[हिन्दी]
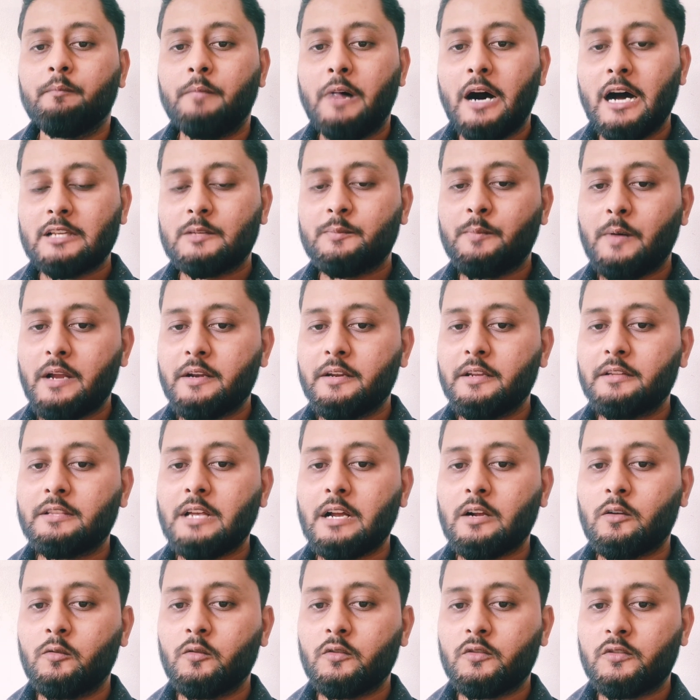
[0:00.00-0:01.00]
भाजपा
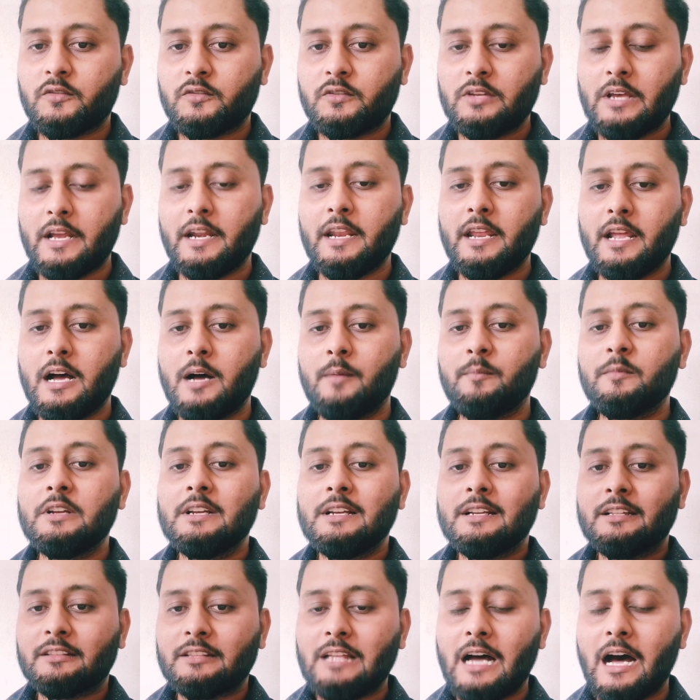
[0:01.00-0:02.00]
नेता को सरेआम
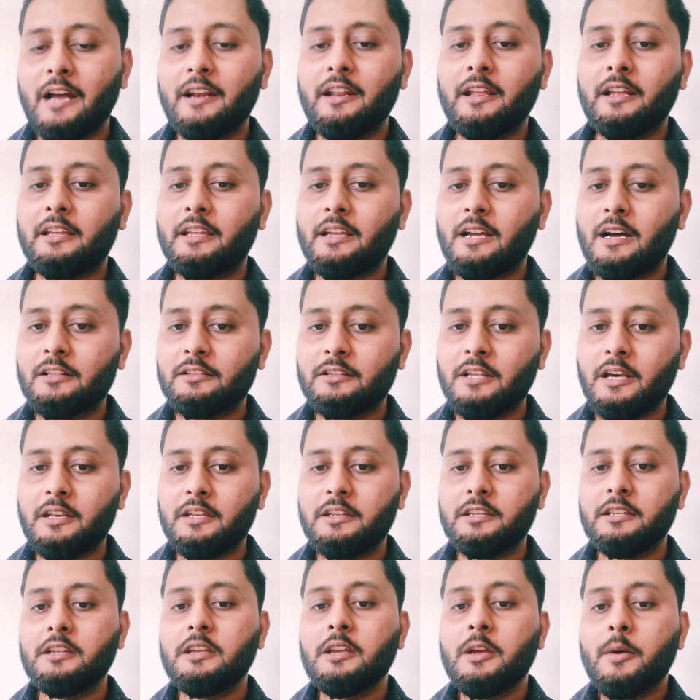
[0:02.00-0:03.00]
थाने के अंदर
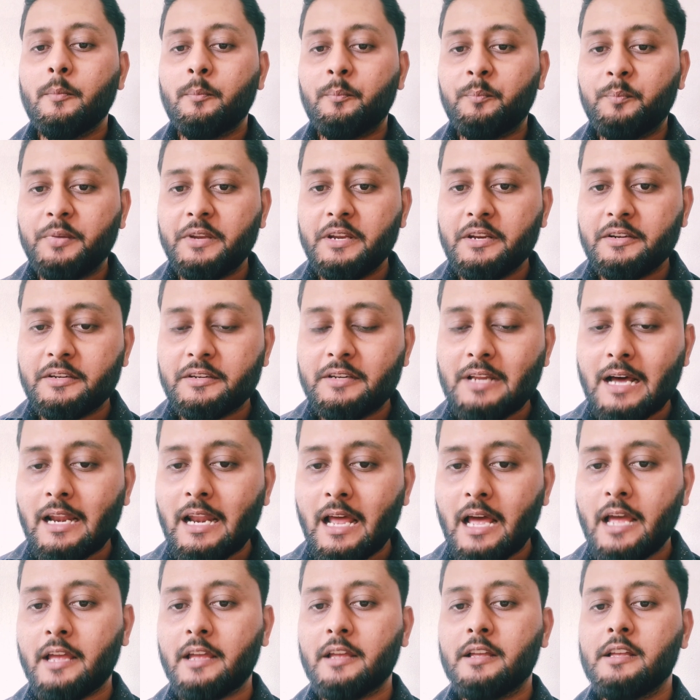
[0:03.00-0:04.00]
ही पीट
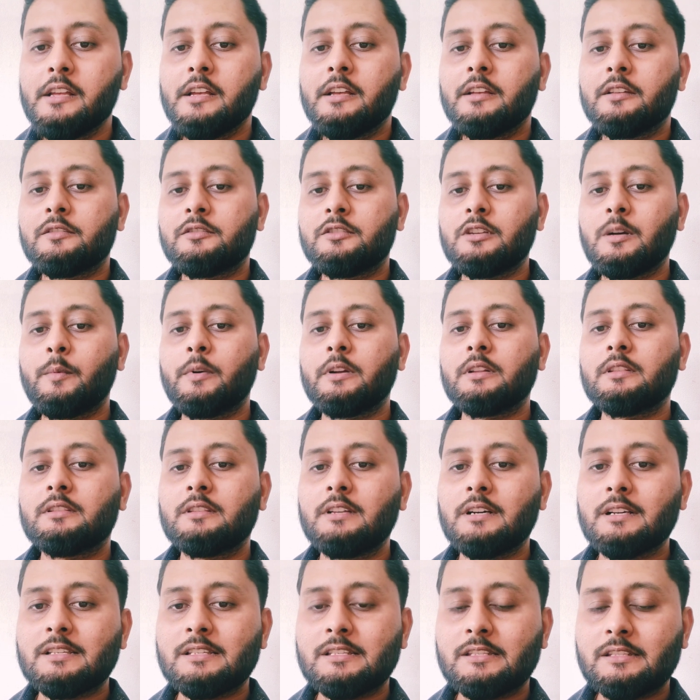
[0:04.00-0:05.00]
डाला है
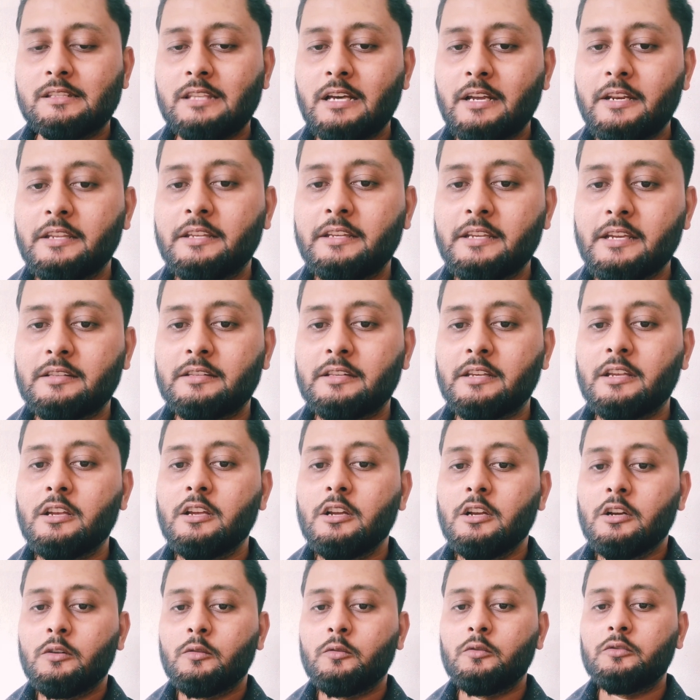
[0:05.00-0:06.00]
जबरदस्त तरीके से
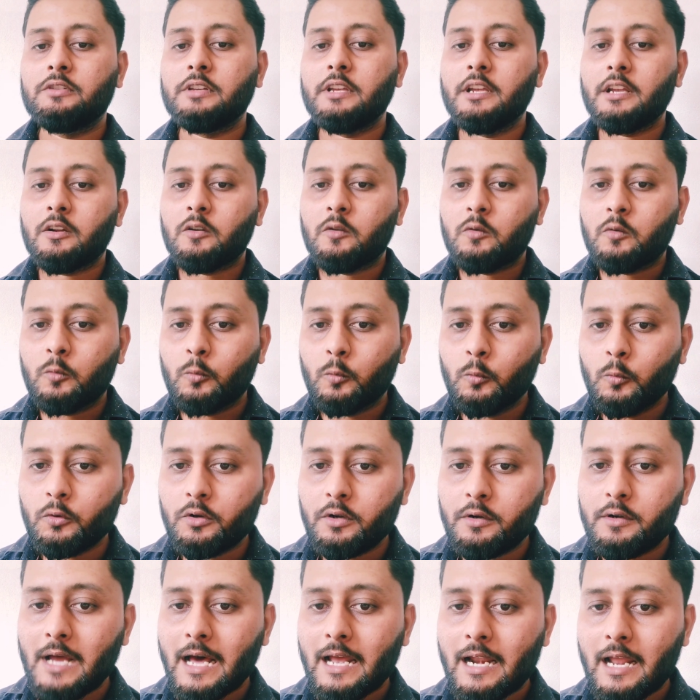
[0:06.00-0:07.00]
उसे
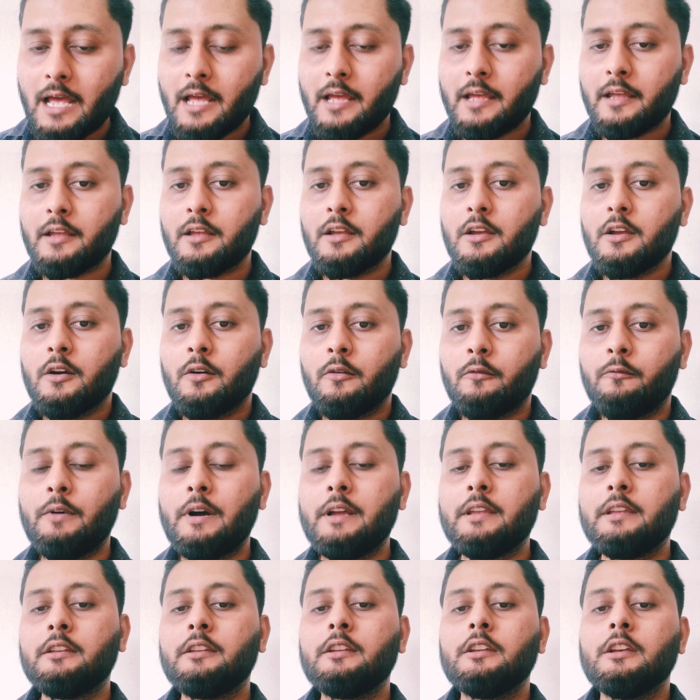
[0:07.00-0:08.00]
कूट डाला है
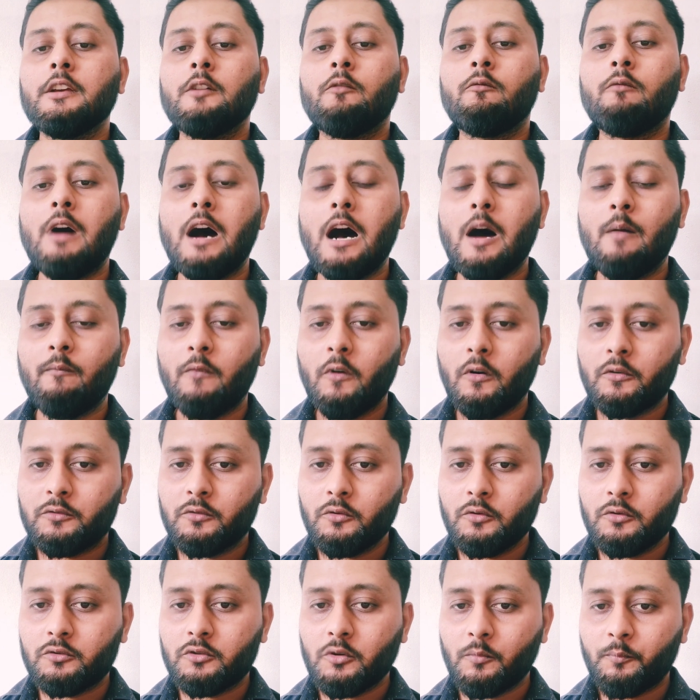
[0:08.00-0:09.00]
वहीं वहां
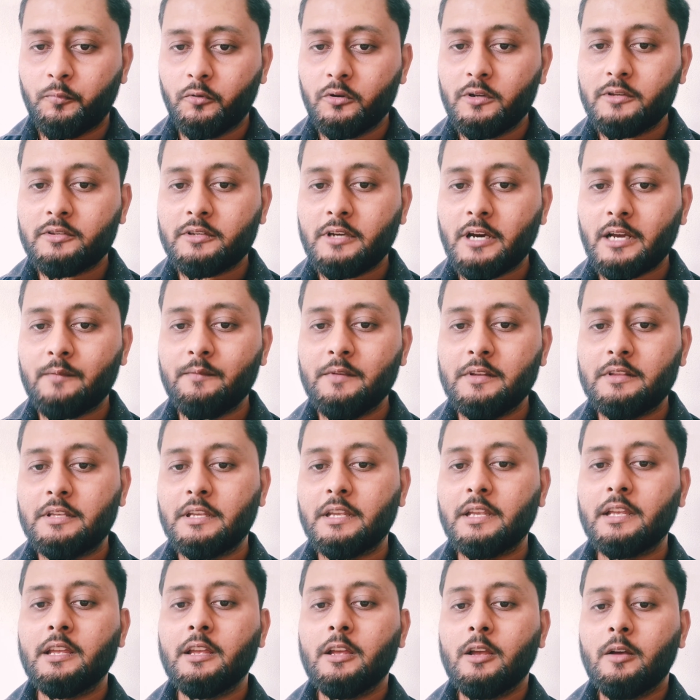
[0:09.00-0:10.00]
मौजूद जो पुलिसकर्मी
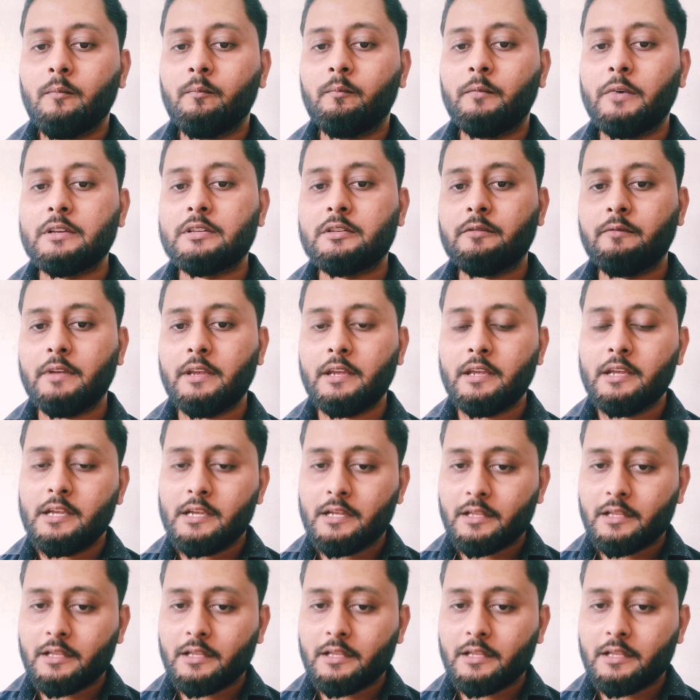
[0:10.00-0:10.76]
थे बस वे